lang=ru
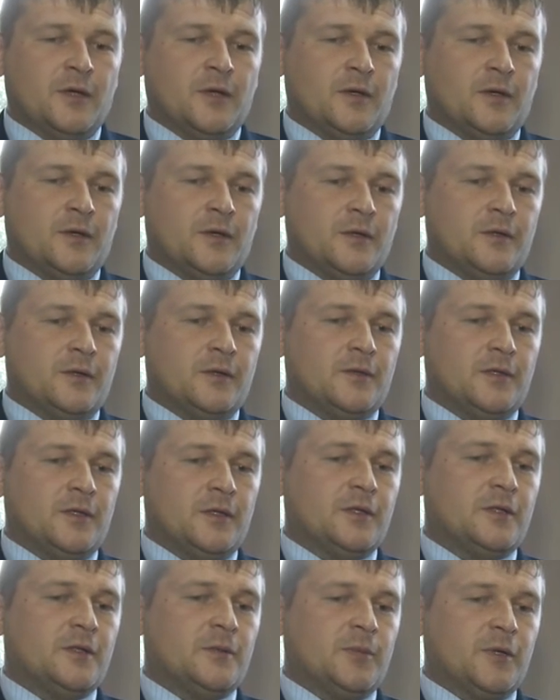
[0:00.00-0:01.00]
Э,
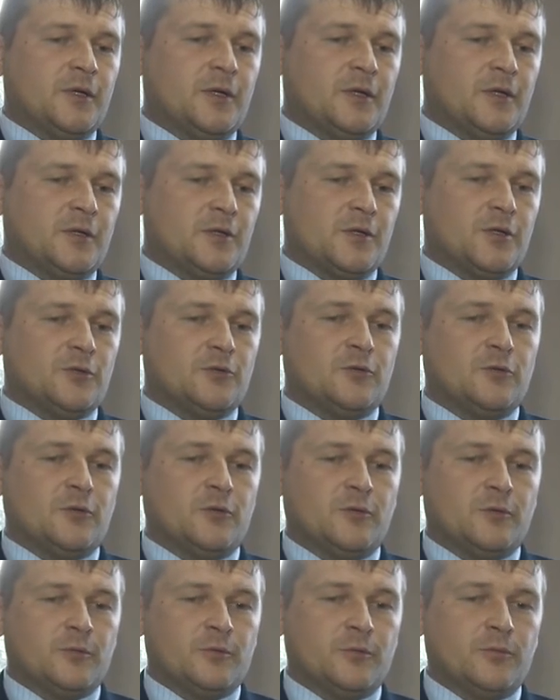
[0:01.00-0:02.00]
дело
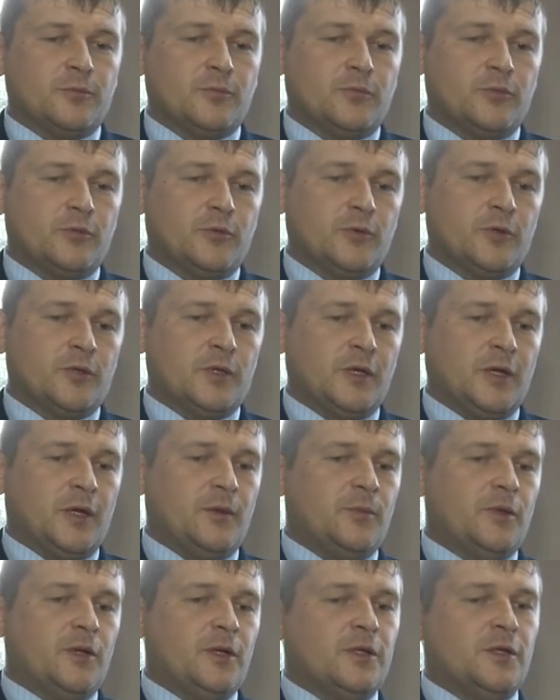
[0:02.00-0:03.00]
прекращено по
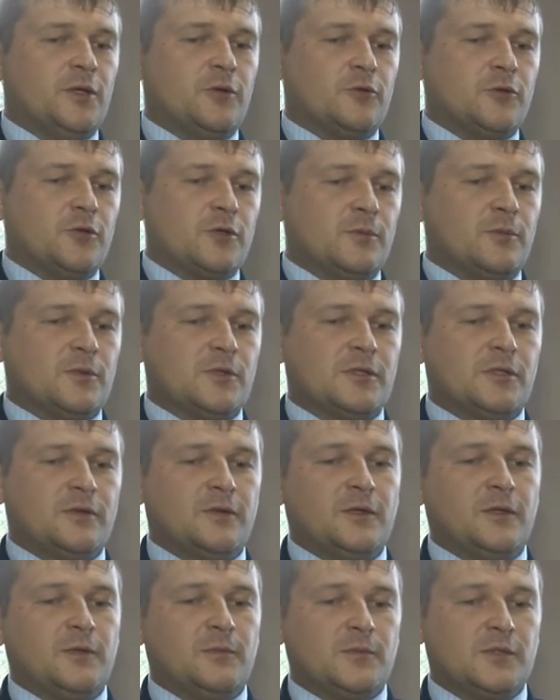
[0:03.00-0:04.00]
нереабилитирующим
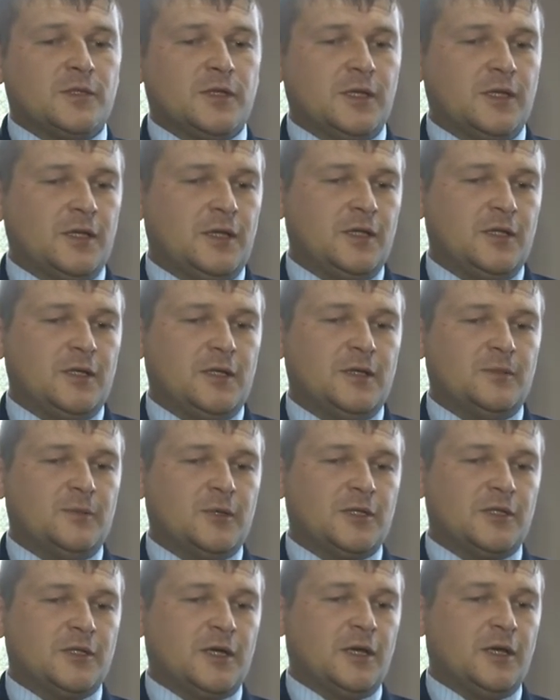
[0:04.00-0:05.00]
основаниям за деятельным
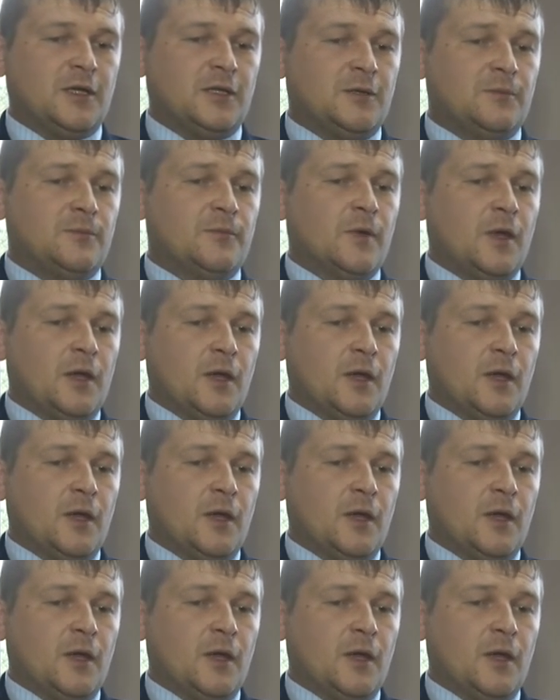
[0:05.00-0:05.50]
раскаянием.